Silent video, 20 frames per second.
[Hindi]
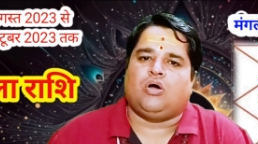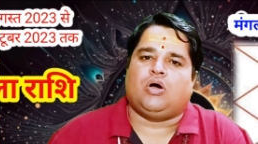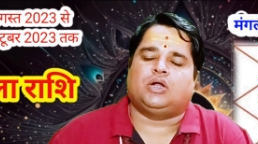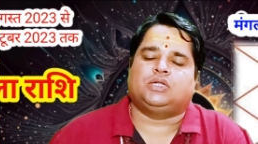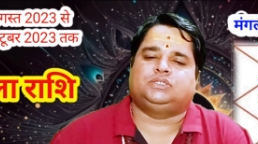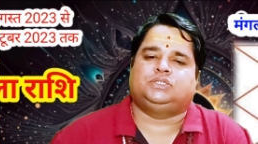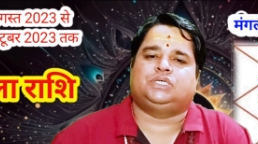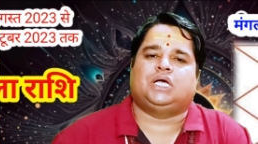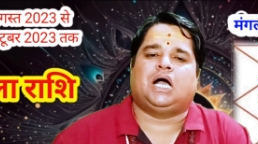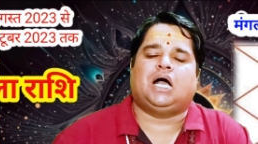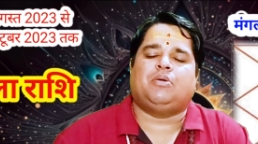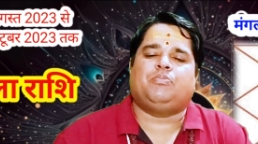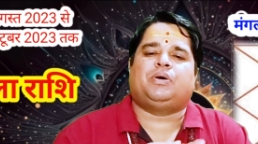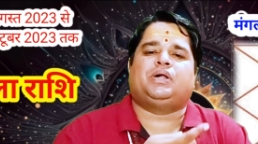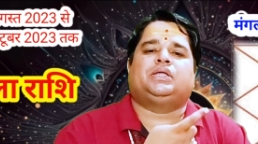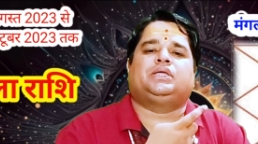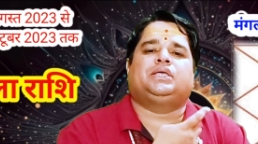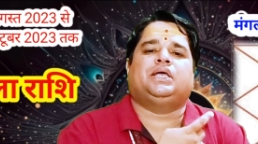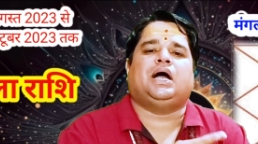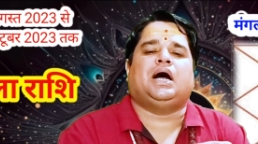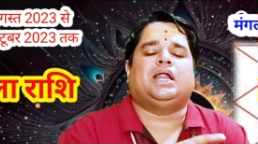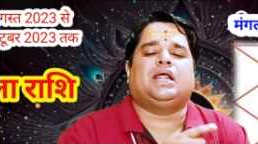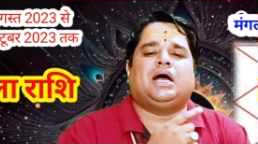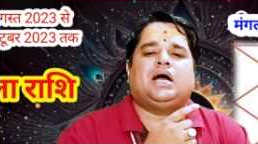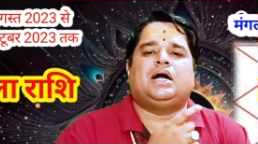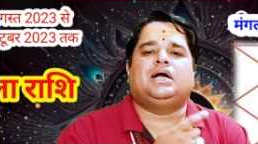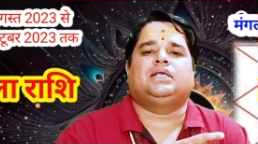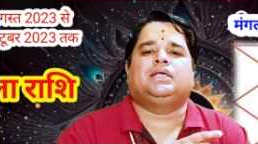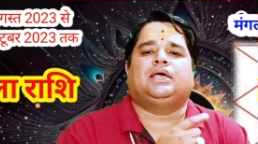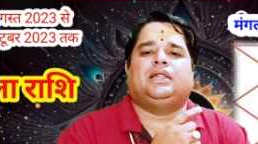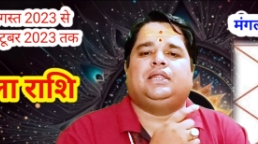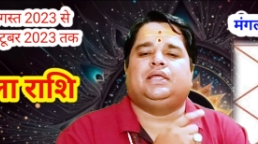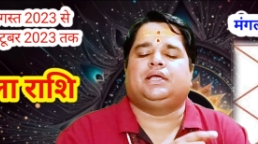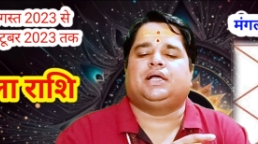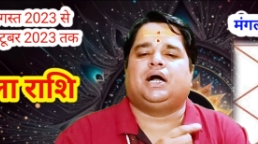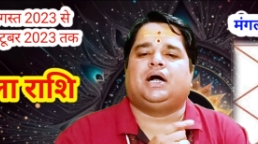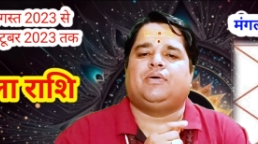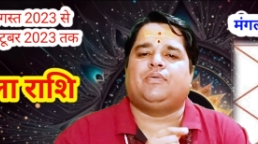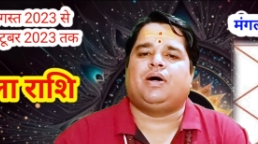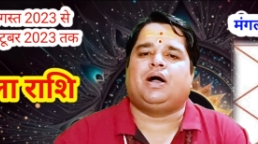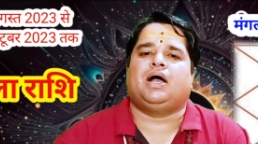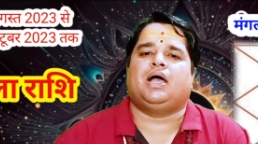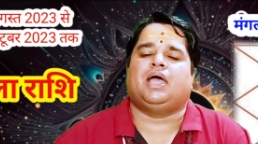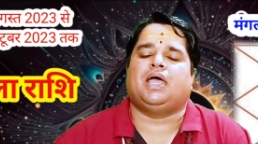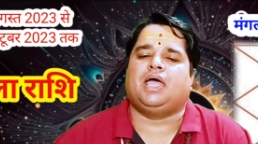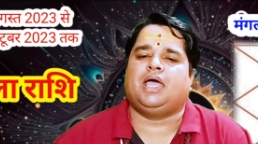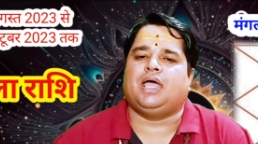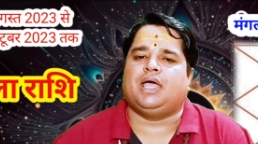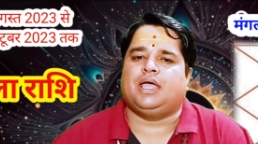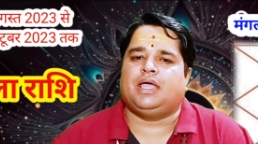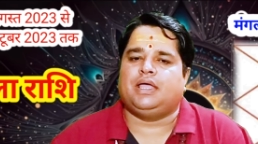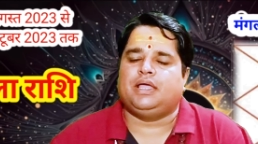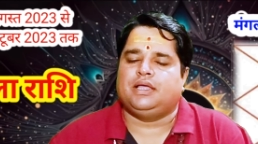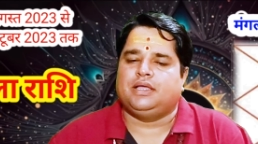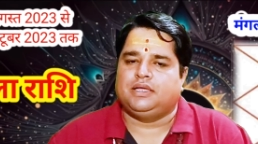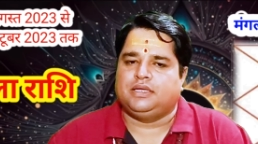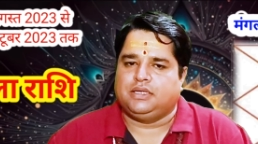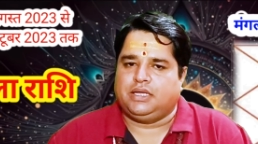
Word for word: और जहाँ पर ग्यारह अंक लिखा हुआ है